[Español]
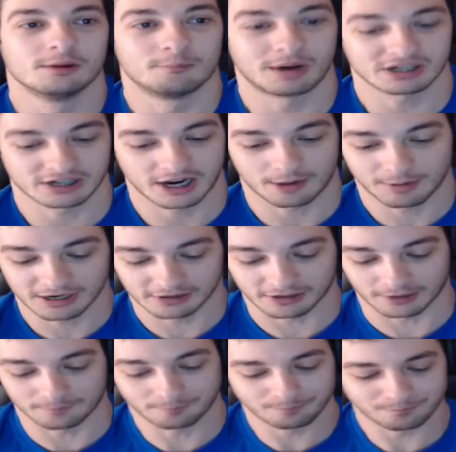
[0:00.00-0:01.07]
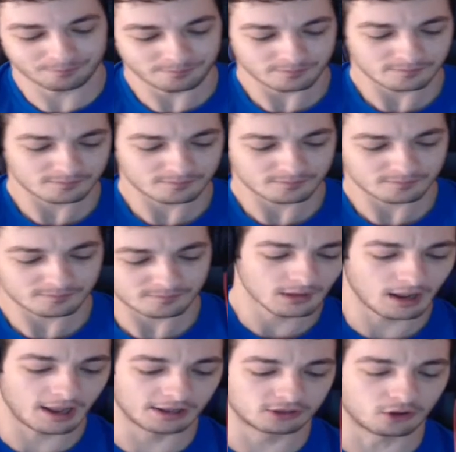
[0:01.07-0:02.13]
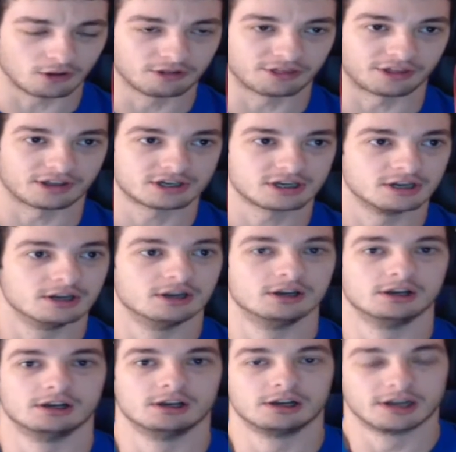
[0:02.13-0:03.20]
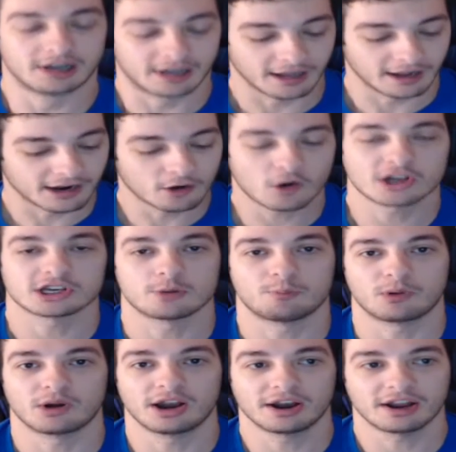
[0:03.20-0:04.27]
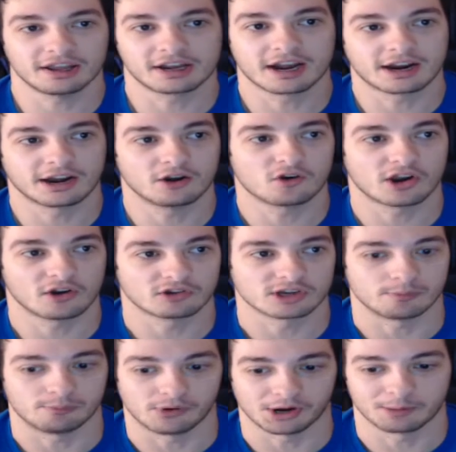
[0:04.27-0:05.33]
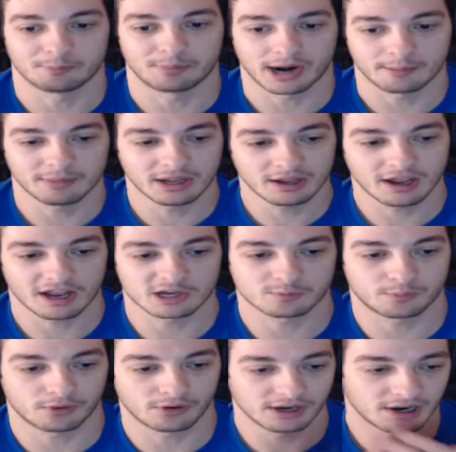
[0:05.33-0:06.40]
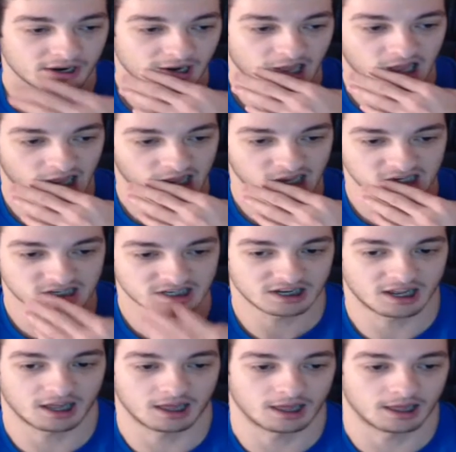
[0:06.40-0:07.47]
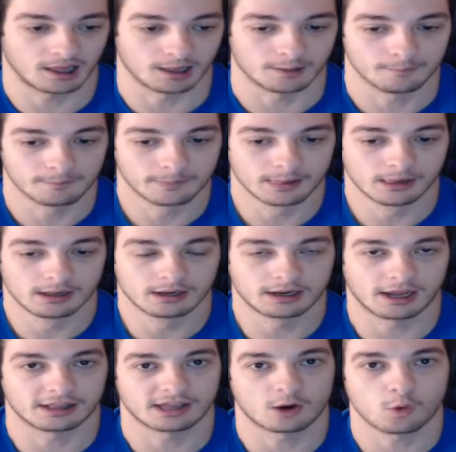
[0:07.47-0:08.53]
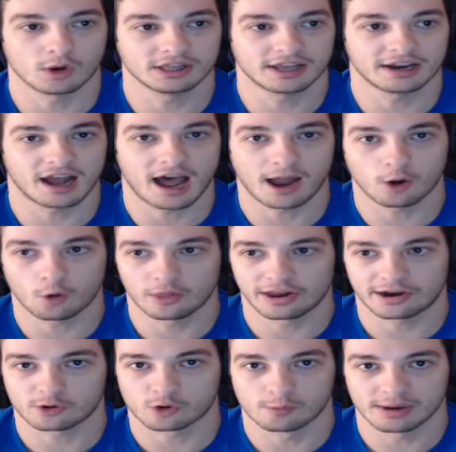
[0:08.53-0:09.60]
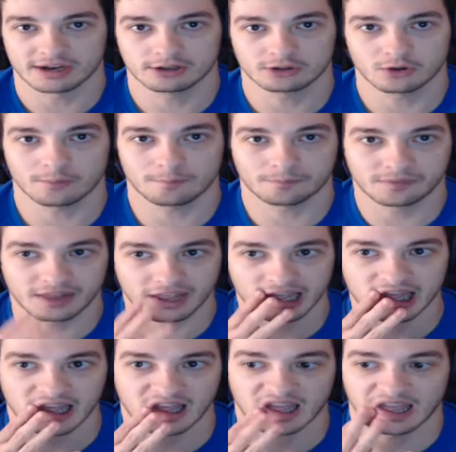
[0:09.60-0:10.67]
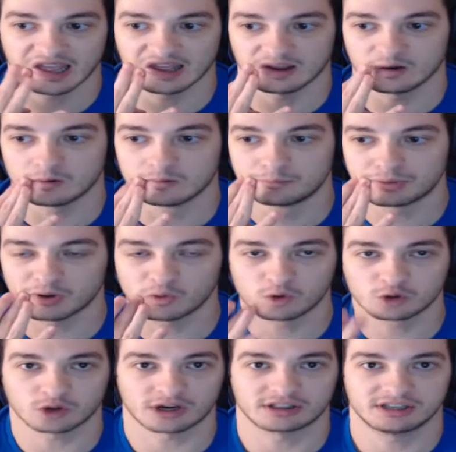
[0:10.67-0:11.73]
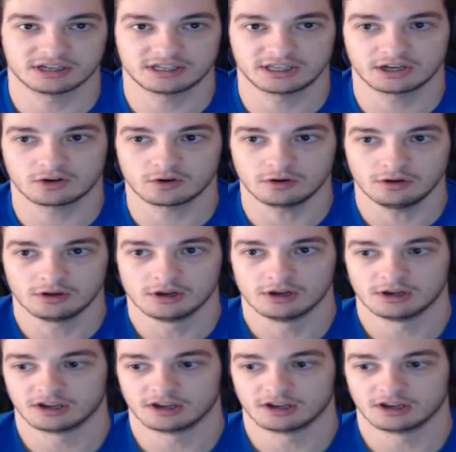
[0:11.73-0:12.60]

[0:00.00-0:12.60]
básicamente. Entonces, ¿Qué creo que es spoiler y qué creo que no es spoiler? Para mí, spoiler es eh, que te cuenten algo del argumento de eh, un producto artístico